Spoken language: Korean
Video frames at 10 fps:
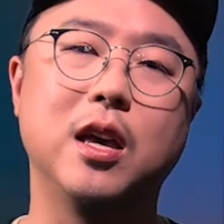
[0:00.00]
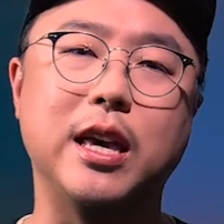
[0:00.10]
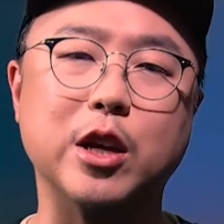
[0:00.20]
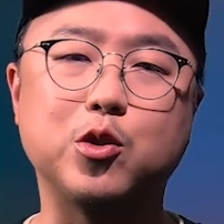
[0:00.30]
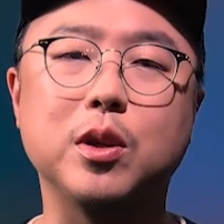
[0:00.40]

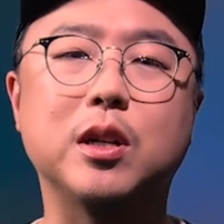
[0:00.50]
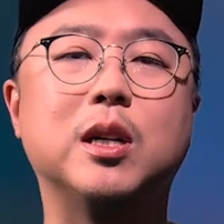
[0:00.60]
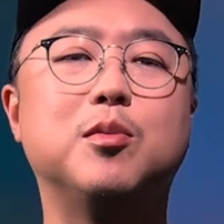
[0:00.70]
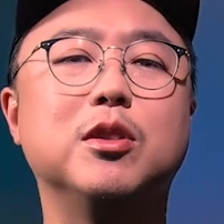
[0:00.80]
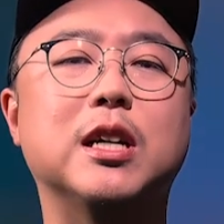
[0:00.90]
예수님
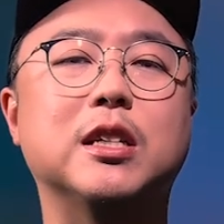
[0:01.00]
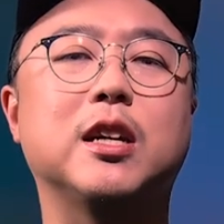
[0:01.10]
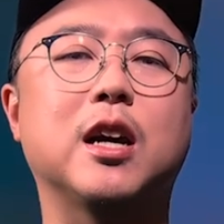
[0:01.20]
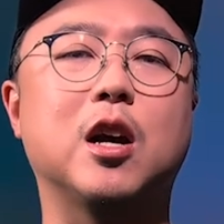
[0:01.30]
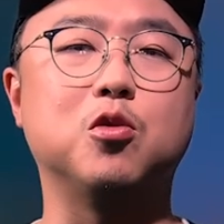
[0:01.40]
그분
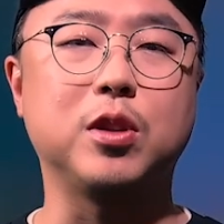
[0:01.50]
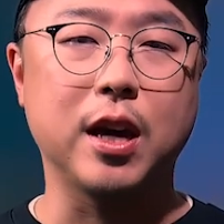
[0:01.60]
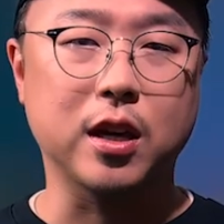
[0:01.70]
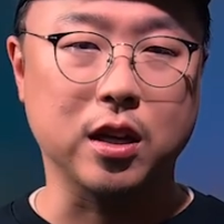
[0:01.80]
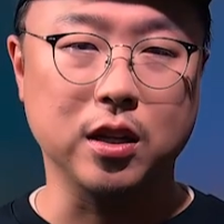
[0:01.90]
자체가
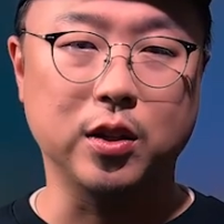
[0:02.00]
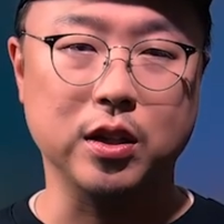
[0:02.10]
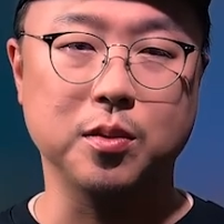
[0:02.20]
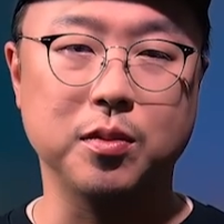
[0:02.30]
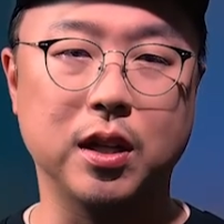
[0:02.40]
우리의 길
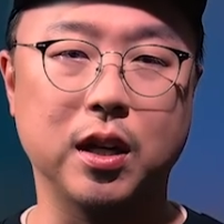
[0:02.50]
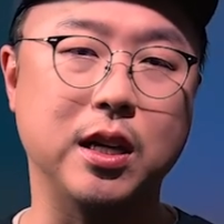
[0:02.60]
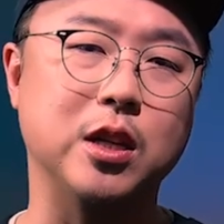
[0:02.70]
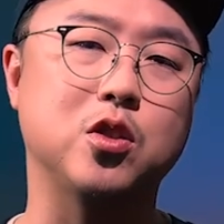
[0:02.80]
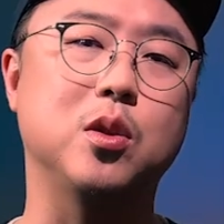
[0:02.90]
되십니다.
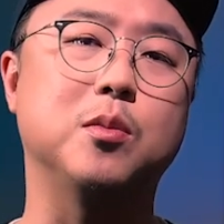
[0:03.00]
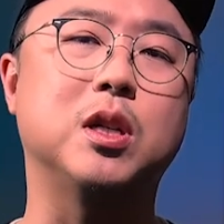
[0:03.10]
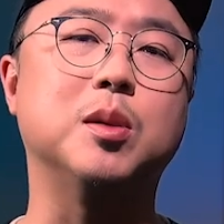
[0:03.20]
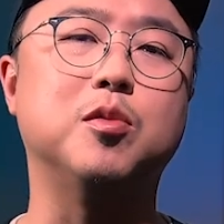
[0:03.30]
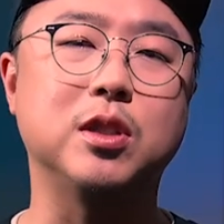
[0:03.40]
예수님
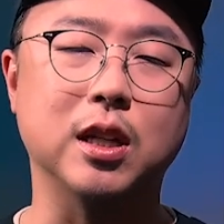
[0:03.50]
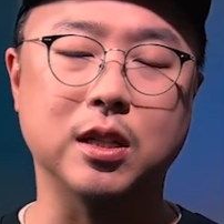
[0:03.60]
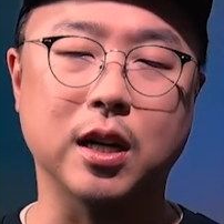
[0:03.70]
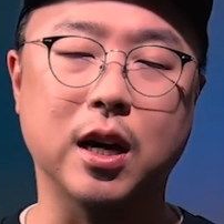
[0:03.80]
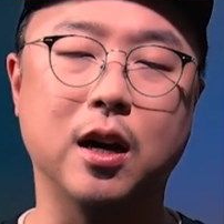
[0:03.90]
그분
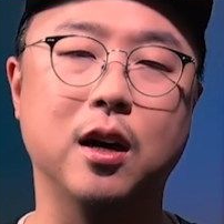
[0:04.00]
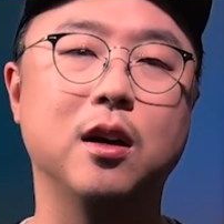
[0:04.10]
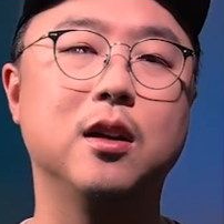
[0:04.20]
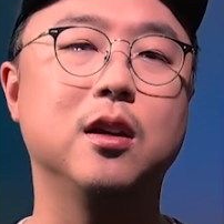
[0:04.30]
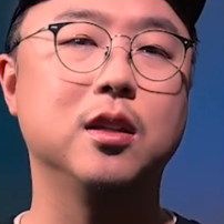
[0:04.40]
자체가
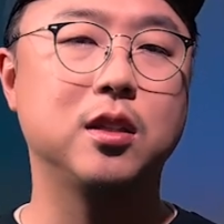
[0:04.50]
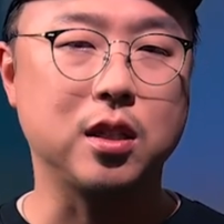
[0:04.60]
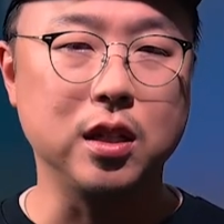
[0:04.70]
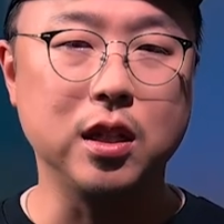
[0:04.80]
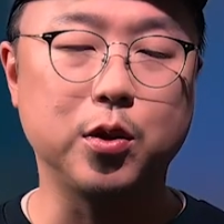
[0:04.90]

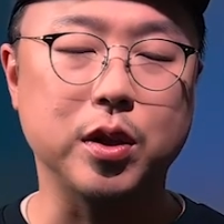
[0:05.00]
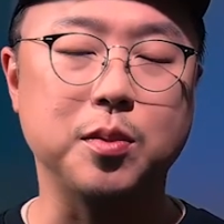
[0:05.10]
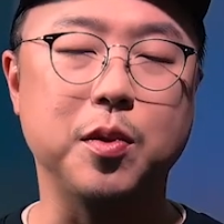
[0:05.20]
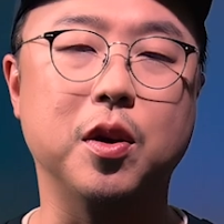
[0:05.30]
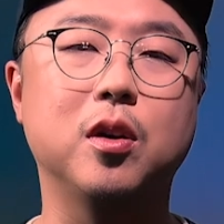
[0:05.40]
진리
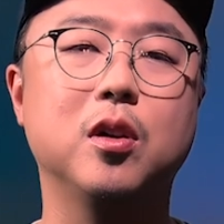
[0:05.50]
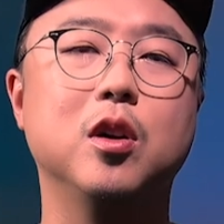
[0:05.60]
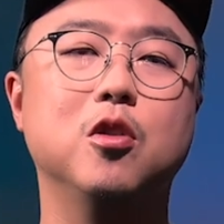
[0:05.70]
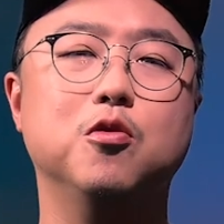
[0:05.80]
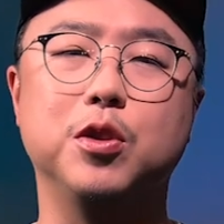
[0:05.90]
되시며
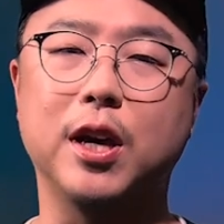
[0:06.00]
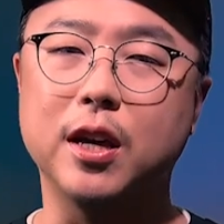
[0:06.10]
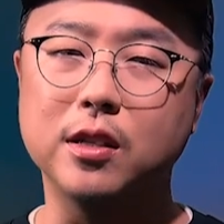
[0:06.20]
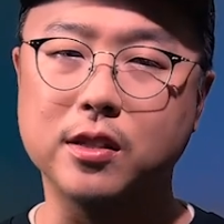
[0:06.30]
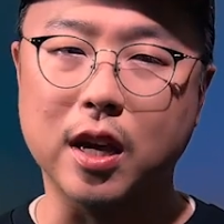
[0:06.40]

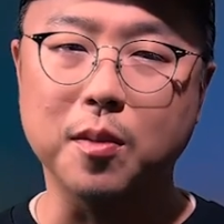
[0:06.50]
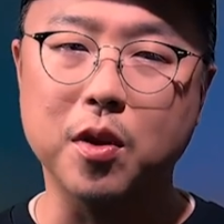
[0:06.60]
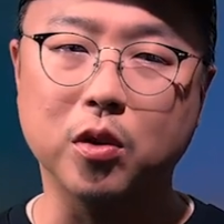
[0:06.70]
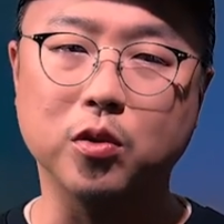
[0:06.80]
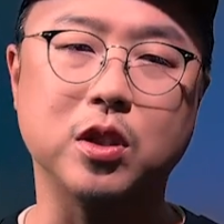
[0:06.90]
우리의
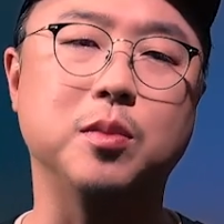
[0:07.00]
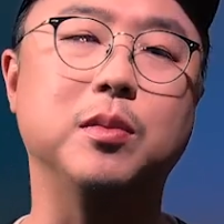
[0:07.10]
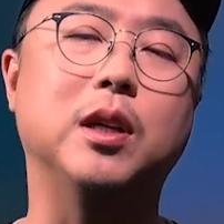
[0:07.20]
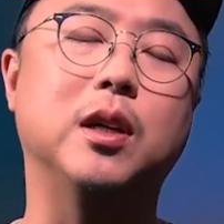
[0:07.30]
생명 되십니다.